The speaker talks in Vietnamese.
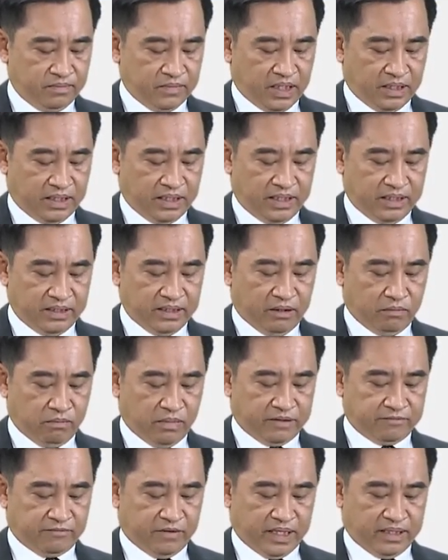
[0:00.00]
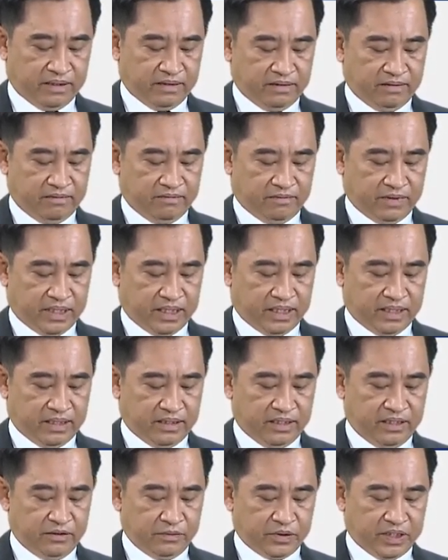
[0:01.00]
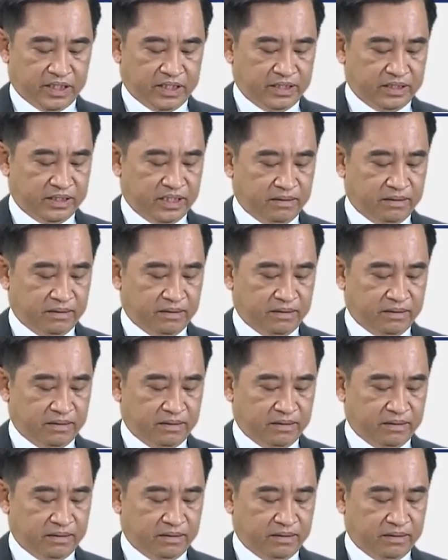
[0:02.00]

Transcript: thực hiện nông mạch vành và điều trị